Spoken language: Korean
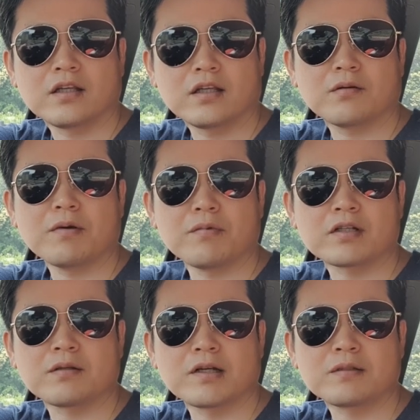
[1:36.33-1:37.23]
이것만
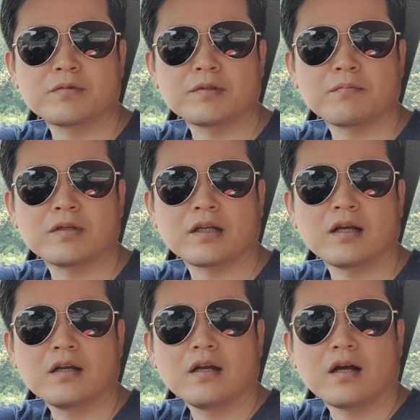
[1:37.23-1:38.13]
명심하시면 됩니다
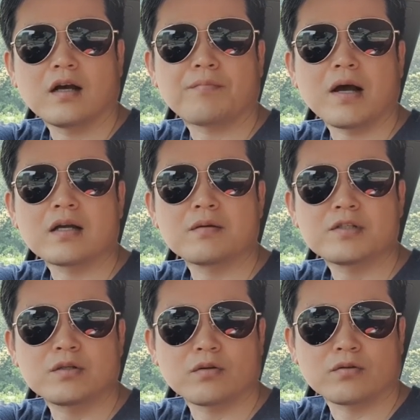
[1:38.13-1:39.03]
아 방금
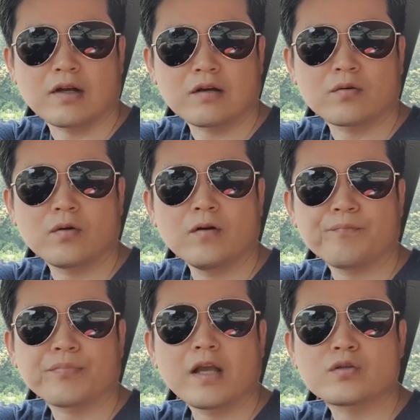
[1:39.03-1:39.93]
신호 들어왔고
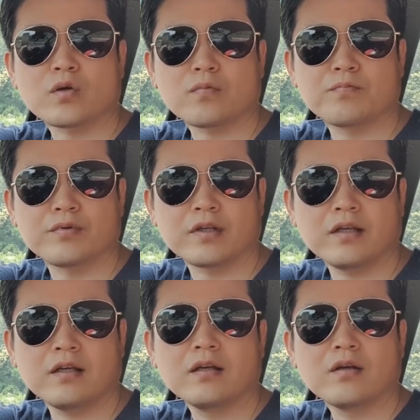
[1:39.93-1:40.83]
어,
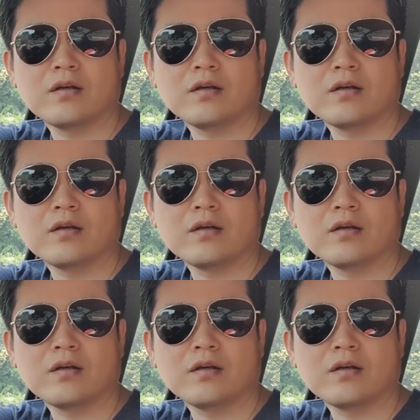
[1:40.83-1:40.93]
초록불이